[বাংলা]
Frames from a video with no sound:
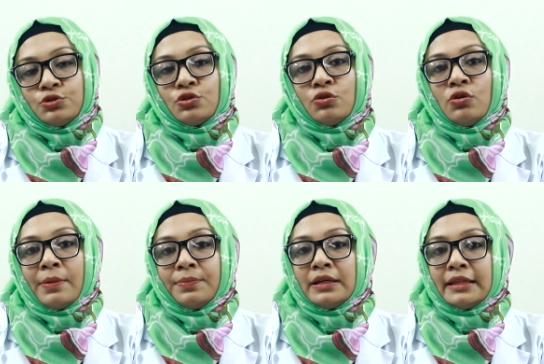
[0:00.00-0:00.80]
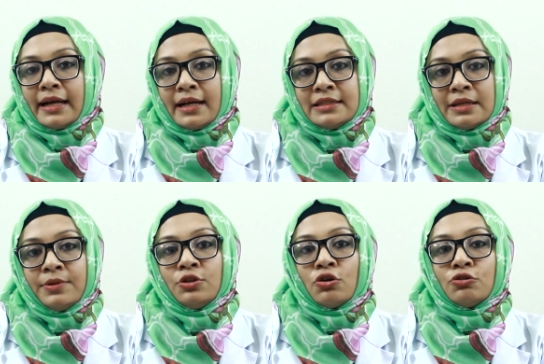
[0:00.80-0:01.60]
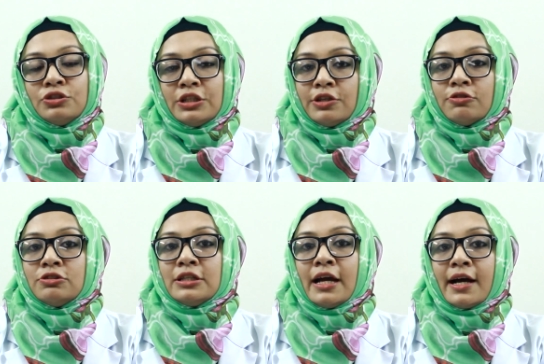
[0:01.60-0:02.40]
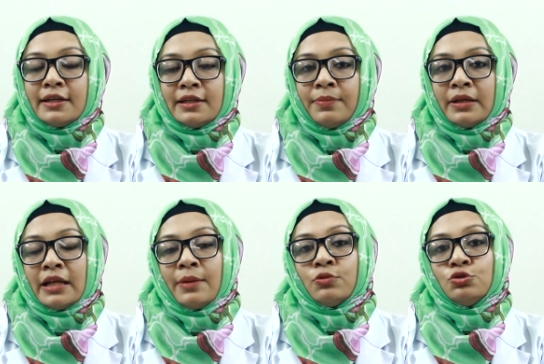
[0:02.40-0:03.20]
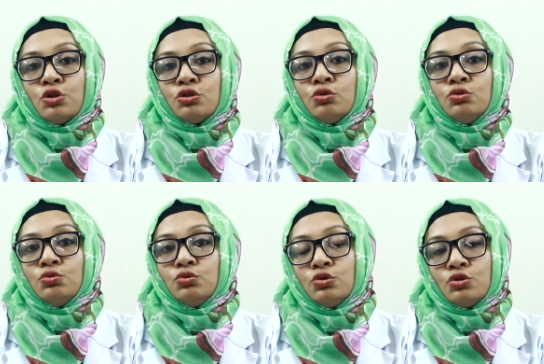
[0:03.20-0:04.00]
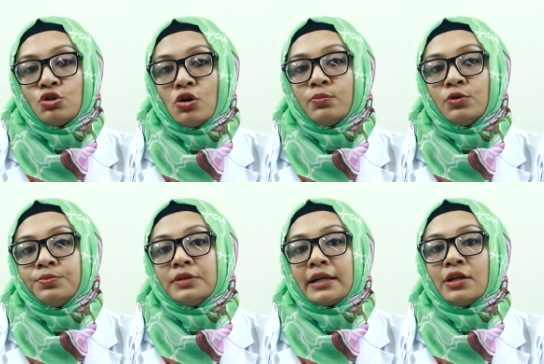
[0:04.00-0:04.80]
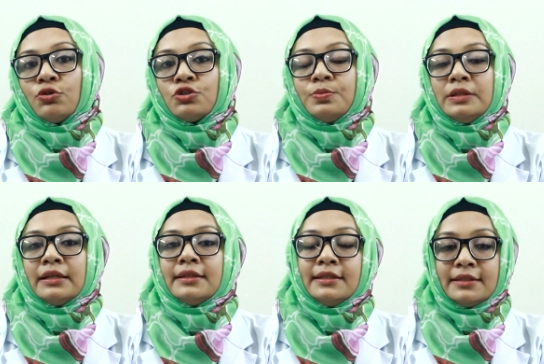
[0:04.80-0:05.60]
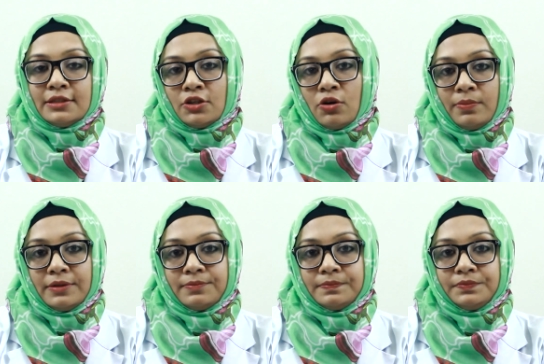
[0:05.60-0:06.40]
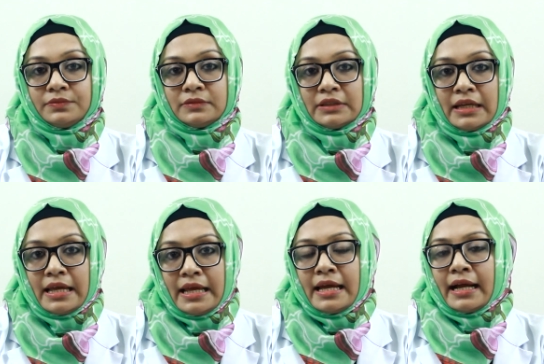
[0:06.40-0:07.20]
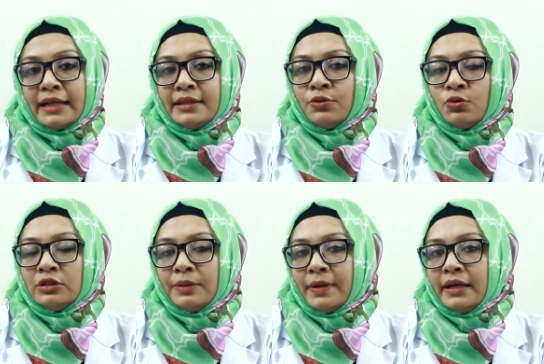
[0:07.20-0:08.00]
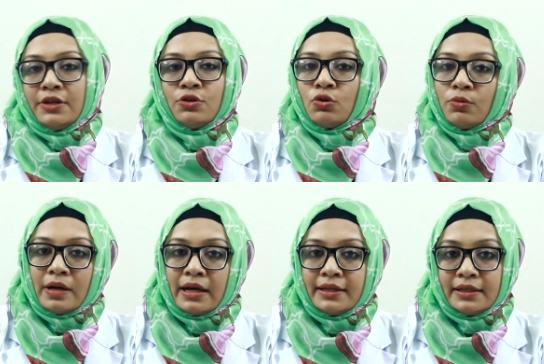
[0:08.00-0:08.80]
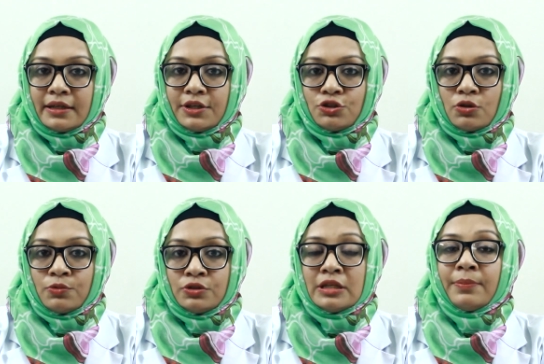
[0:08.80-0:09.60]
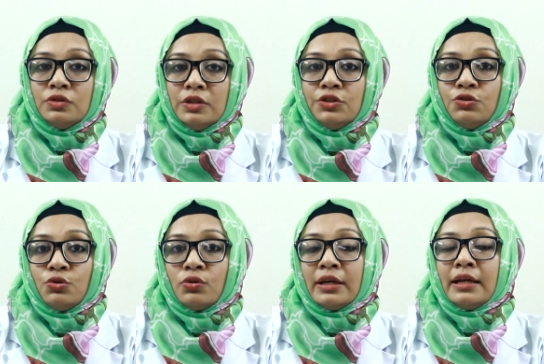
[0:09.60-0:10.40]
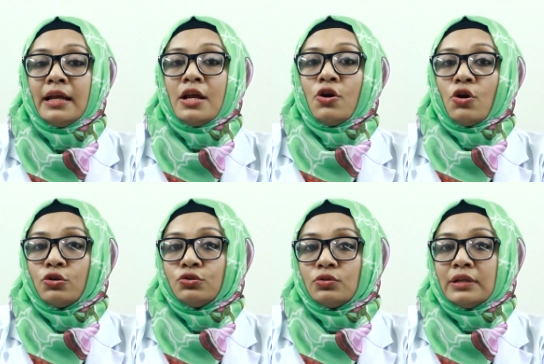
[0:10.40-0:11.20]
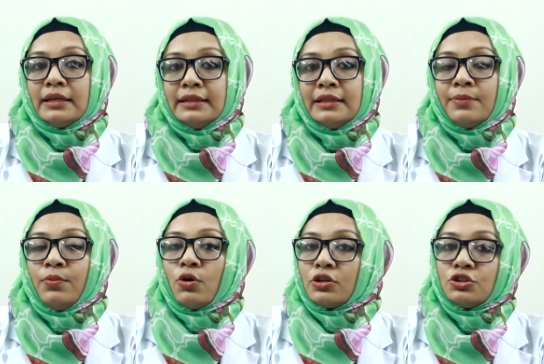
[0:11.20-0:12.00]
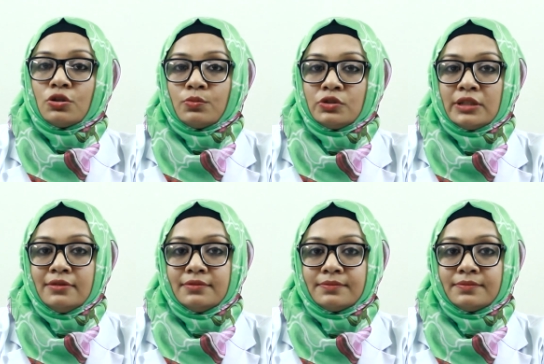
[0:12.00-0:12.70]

উপসর্গ আপনার দেখা যাবে তখন সেটা হচ্ছে হার্টের ব্যথা এবং যত দ্রুত সম্ভব তাকে হসপিটালে নিয়ে যেতে হবে কাদের হতে পারে এরকম হার্ট অ্যাটাকের সমস্যা হৃদরোগে রক্তনালীতে ব্লকের সমস্যা